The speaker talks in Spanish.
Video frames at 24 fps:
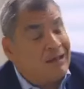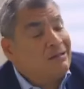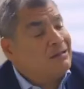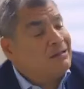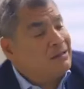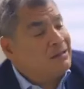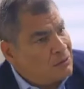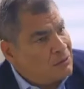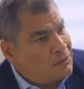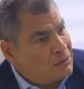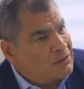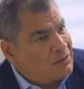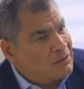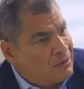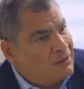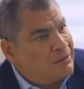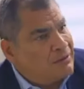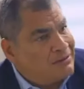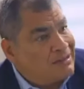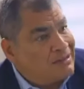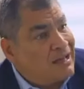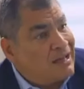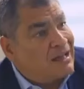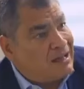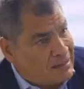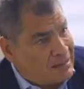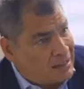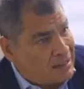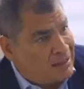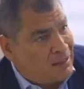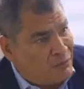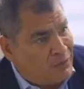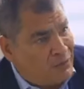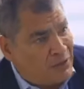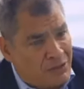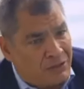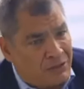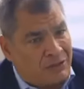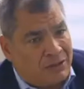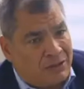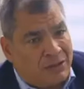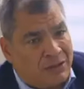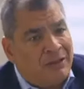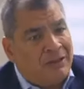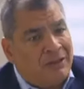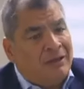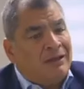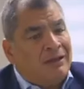éxitos y sanas
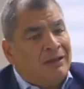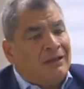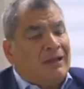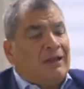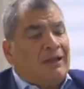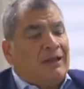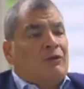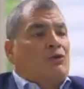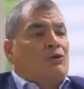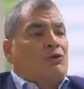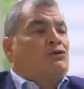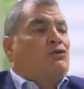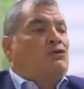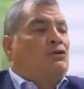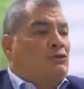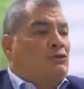satisfacciones que con